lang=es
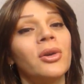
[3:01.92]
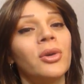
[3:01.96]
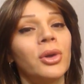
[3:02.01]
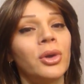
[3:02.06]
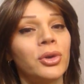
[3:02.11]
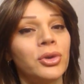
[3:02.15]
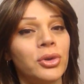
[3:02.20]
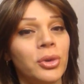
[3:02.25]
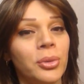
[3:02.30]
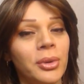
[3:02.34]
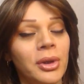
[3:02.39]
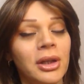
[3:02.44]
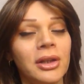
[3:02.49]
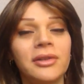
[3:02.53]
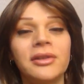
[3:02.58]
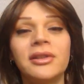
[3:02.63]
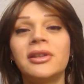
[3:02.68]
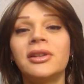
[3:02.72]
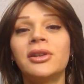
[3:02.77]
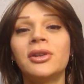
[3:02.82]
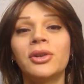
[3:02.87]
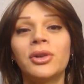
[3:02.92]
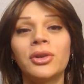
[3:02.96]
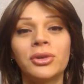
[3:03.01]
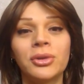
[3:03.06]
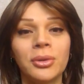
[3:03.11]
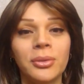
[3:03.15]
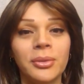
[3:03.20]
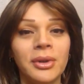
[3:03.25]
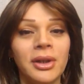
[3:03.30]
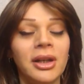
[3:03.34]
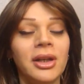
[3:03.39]
Luego subirle 5,
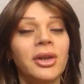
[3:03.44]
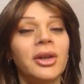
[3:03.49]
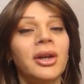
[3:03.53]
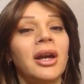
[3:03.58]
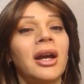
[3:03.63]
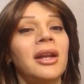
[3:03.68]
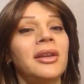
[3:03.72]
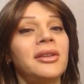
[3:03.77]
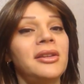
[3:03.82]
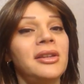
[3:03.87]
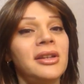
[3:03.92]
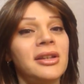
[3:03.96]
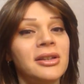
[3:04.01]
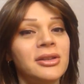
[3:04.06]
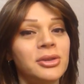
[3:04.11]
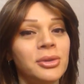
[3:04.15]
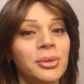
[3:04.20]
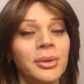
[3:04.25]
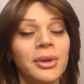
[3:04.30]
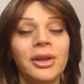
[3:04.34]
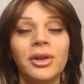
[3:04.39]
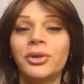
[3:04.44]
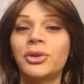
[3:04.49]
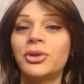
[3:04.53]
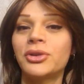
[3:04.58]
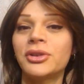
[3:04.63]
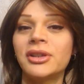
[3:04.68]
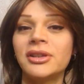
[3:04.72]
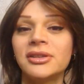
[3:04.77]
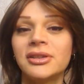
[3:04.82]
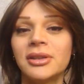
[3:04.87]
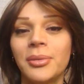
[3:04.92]
subirle a 10, subirle
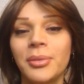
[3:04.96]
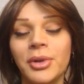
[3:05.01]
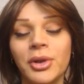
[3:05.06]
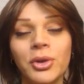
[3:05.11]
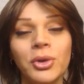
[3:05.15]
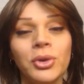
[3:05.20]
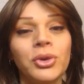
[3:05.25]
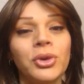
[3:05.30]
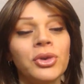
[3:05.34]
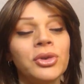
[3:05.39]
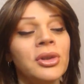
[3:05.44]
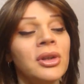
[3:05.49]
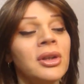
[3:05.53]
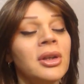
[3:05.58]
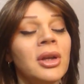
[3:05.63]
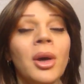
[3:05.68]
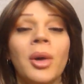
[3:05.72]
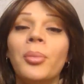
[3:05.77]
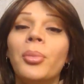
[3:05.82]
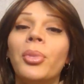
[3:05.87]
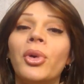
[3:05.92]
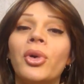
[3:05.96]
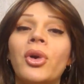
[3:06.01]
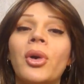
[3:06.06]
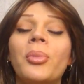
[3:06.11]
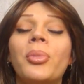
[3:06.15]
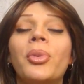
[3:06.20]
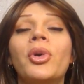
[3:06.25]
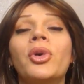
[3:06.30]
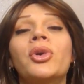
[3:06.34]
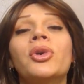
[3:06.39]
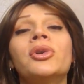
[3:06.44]
otros 15 minutos. Poco
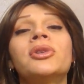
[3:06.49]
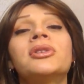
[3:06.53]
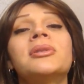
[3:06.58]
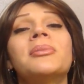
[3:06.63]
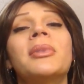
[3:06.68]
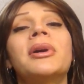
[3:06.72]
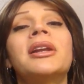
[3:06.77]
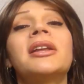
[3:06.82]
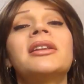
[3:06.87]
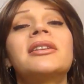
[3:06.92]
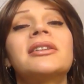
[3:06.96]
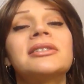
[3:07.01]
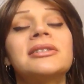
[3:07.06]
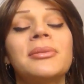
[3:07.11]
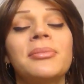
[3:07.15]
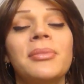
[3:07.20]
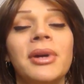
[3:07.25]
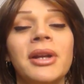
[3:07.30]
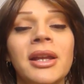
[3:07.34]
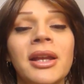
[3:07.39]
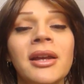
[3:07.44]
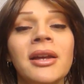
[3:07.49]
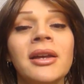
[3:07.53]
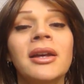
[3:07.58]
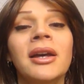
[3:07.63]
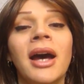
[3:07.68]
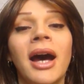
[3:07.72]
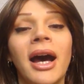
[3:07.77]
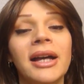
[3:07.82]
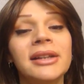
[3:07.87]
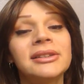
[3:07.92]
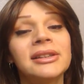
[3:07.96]
a poco, semana tras semana,
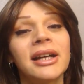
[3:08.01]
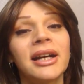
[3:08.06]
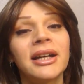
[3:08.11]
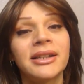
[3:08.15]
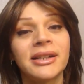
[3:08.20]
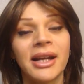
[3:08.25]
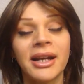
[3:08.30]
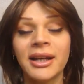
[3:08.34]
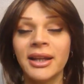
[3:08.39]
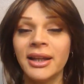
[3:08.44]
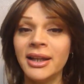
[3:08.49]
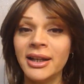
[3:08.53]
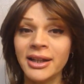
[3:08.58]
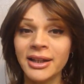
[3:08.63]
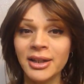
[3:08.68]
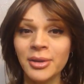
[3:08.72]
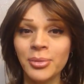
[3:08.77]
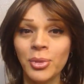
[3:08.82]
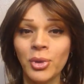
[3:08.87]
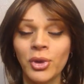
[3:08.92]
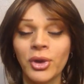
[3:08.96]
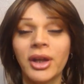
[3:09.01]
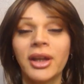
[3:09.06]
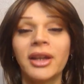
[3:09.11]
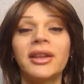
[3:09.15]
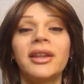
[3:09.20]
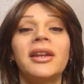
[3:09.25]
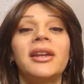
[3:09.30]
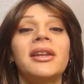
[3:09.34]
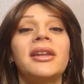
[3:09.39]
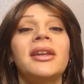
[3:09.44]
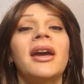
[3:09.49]
hasta agarrar el ritmo que
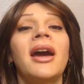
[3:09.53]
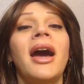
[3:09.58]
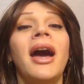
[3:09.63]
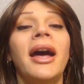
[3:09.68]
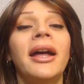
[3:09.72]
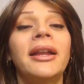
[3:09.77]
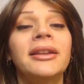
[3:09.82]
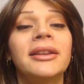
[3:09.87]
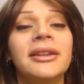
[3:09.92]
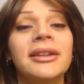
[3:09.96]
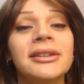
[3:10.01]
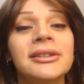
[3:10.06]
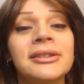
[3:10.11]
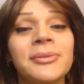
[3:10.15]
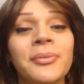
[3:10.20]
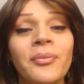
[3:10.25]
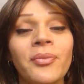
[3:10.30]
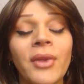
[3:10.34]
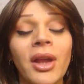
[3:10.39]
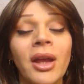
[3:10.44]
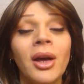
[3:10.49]
tenía antes.